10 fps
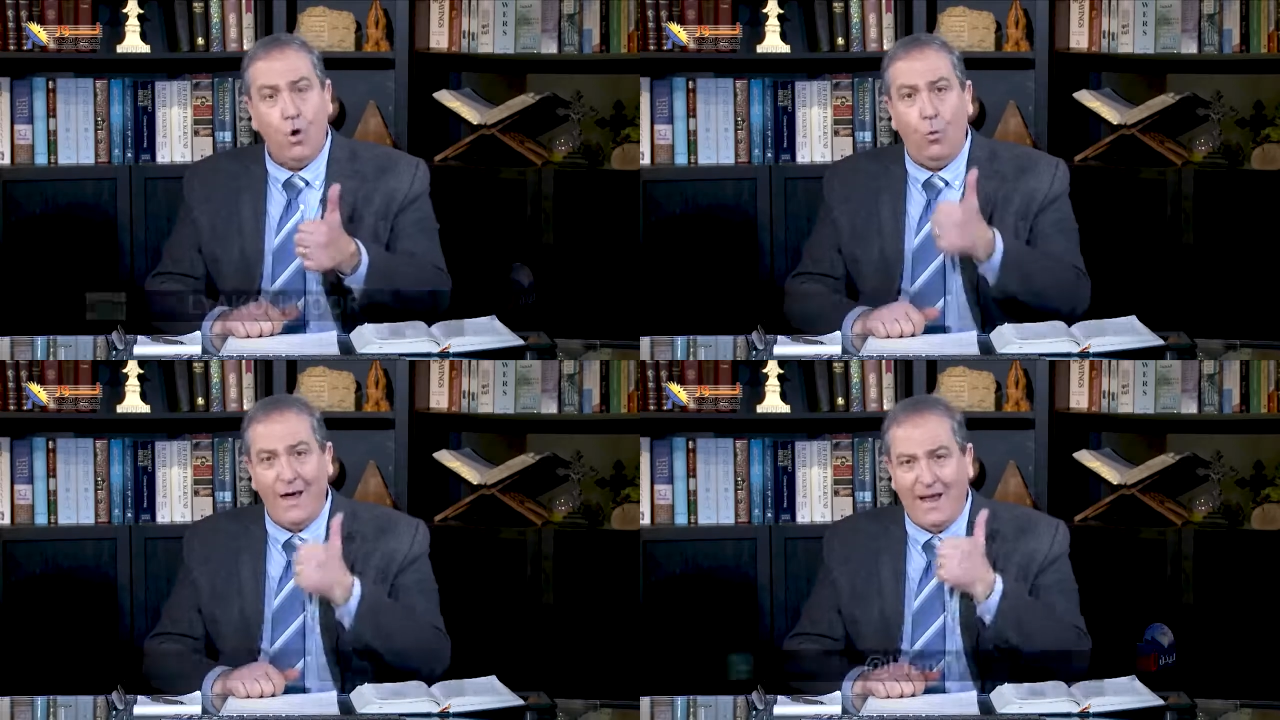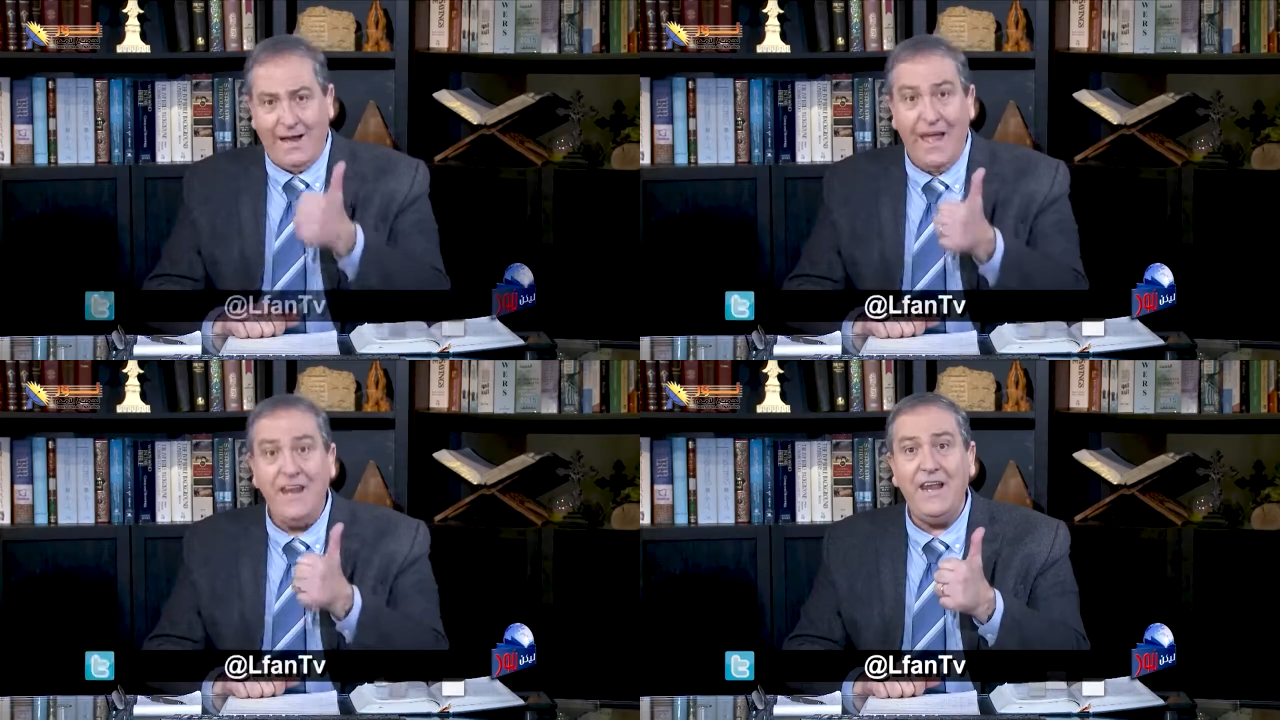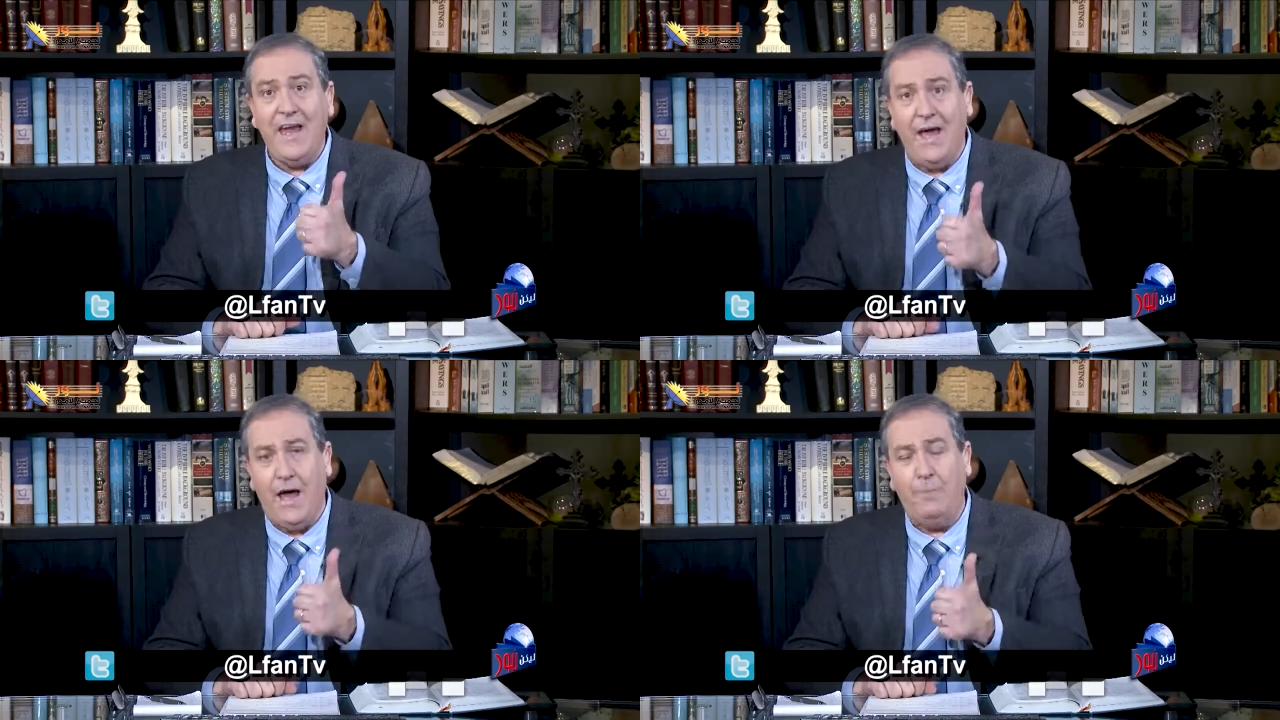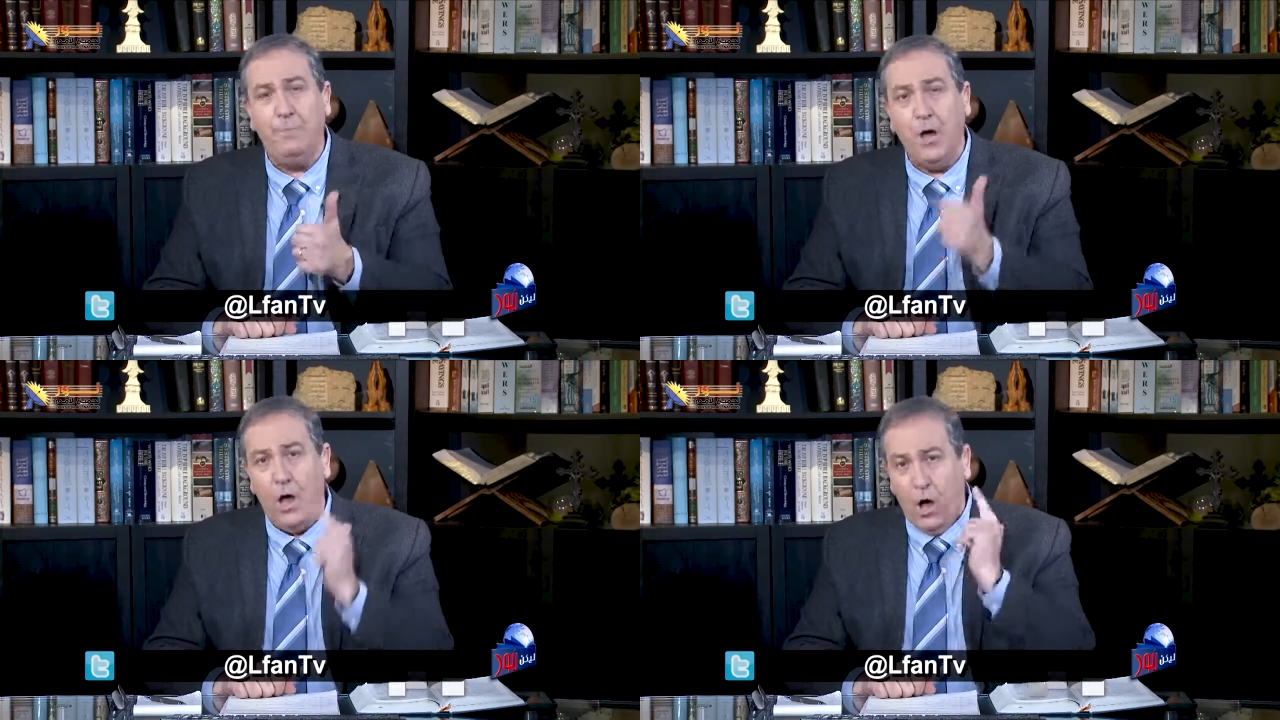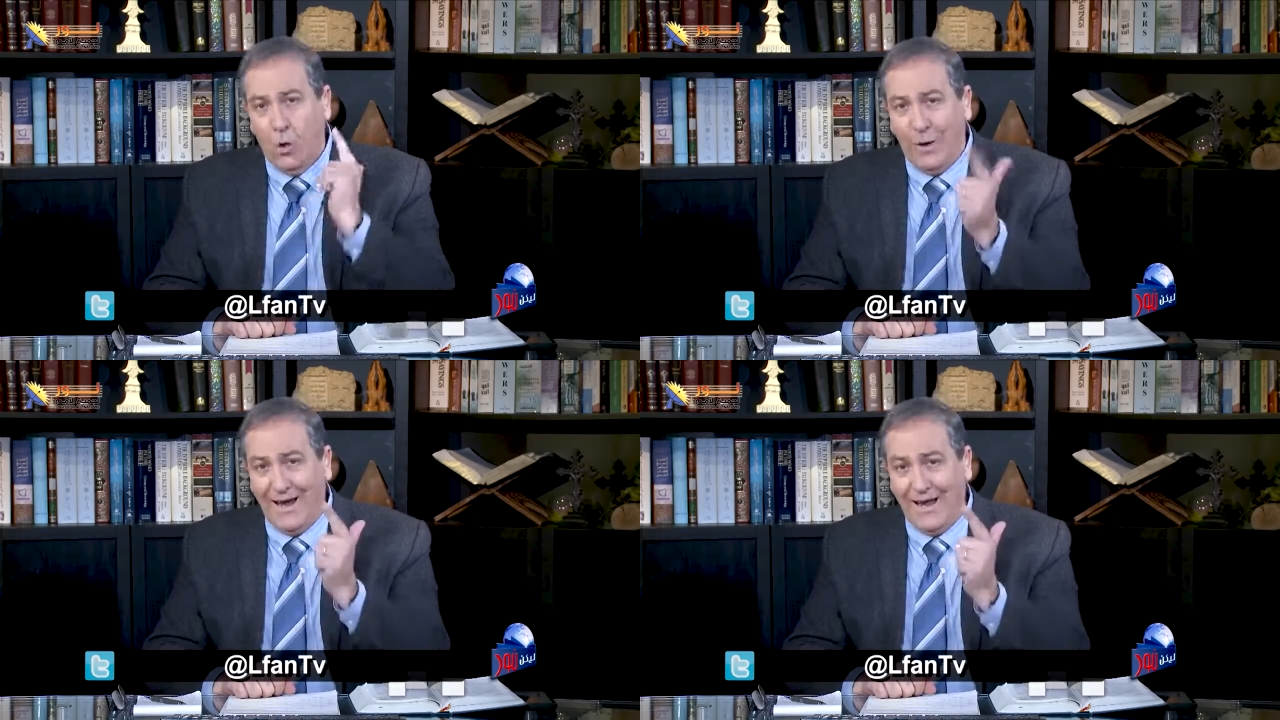هو إعلان الآب
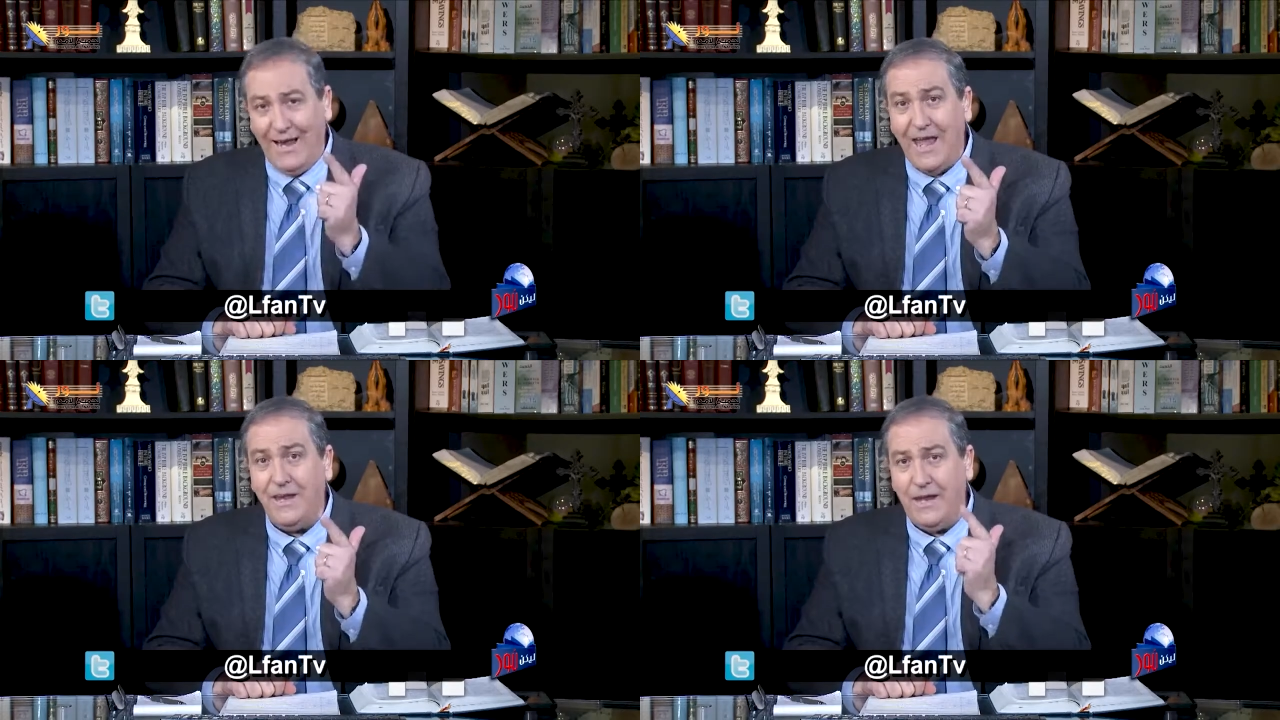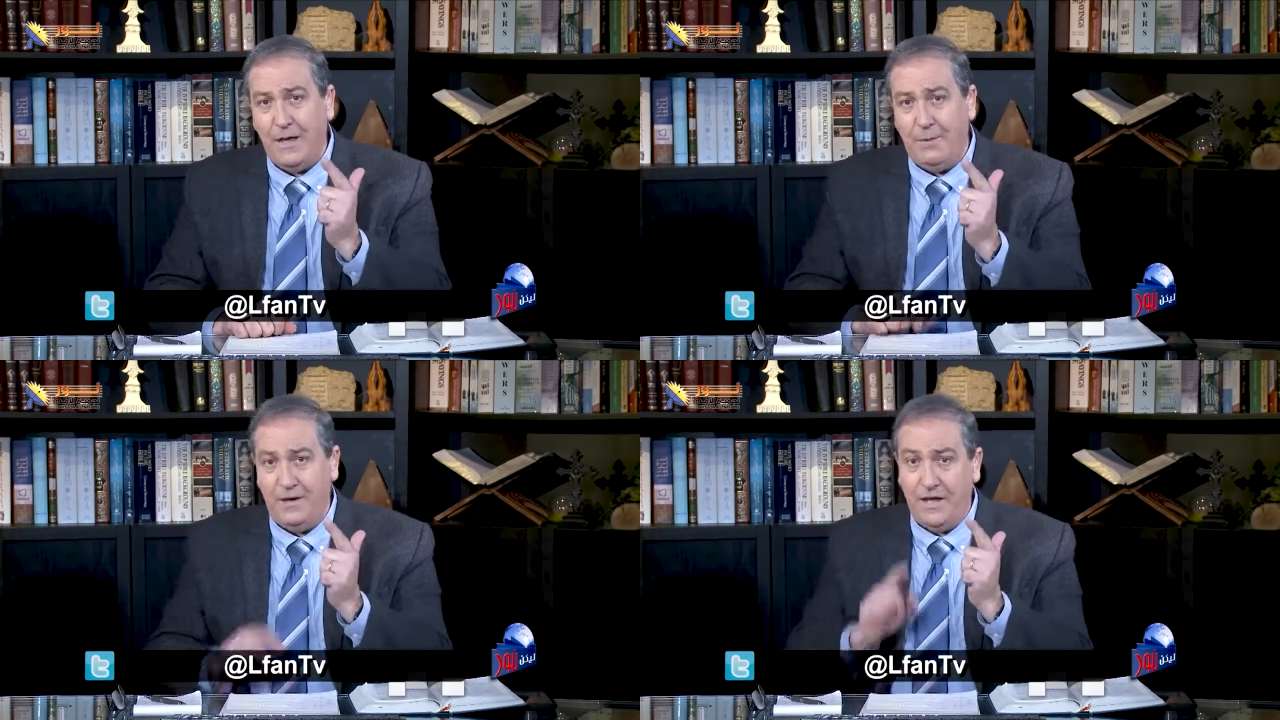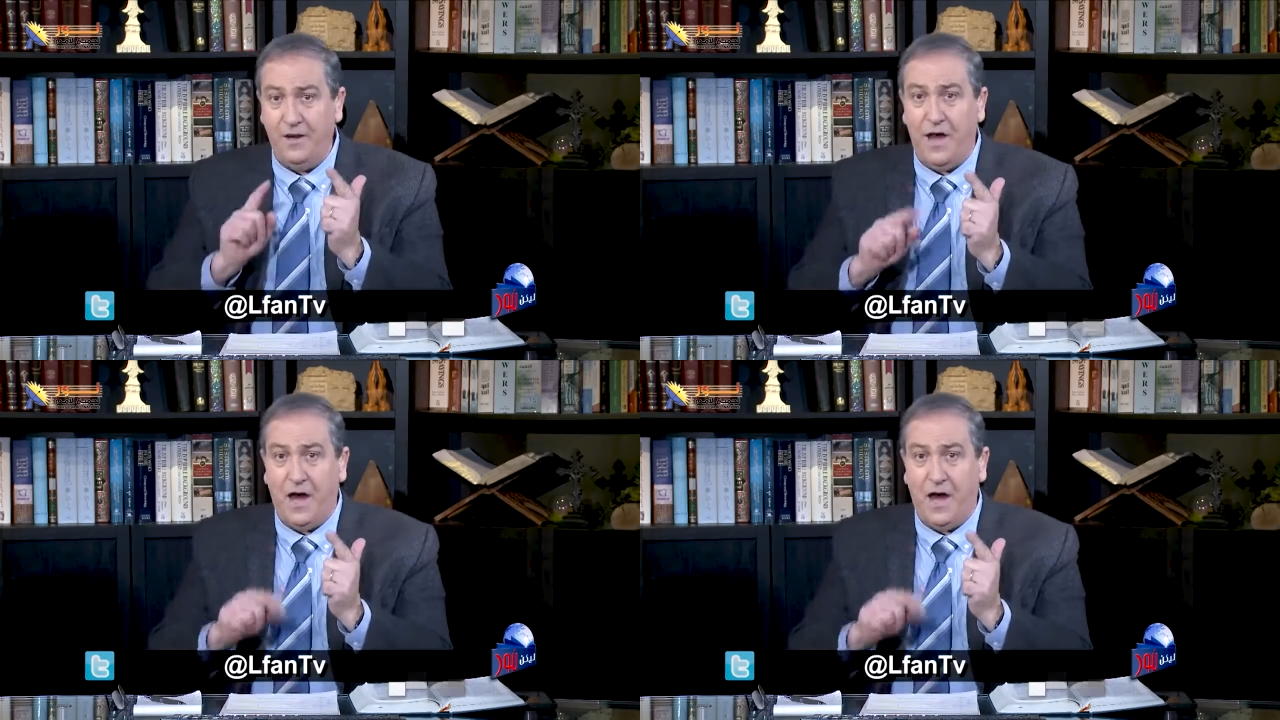هو إعلان الابن إن